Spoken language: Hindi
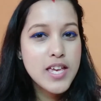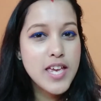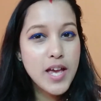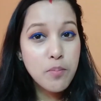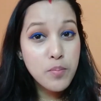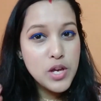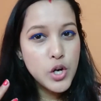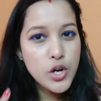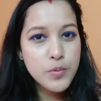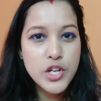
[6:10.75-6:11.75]
ये एक
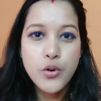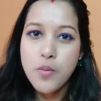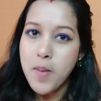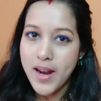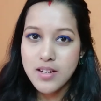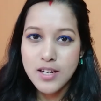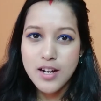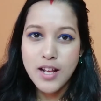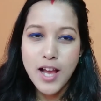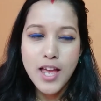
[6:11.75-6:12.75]
प्योर न्यूड मैट
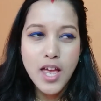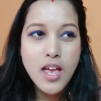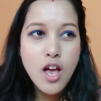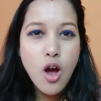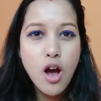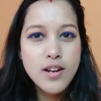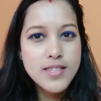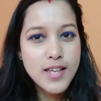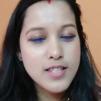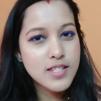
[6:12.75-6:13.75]
कलर का है और
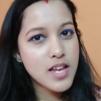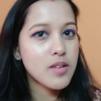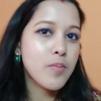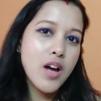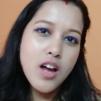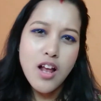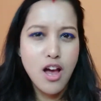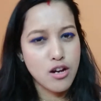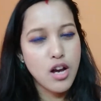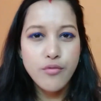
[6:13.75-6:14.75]
इसका स्टेइंग पावर
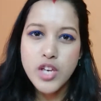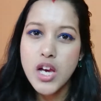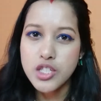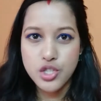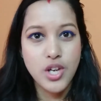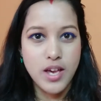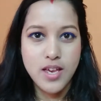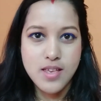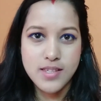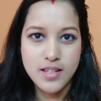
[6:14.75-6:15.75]
हाँ काफी अच्छा
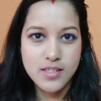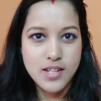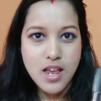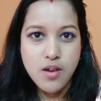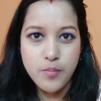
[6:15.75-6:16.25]
है इसका स्टेइंग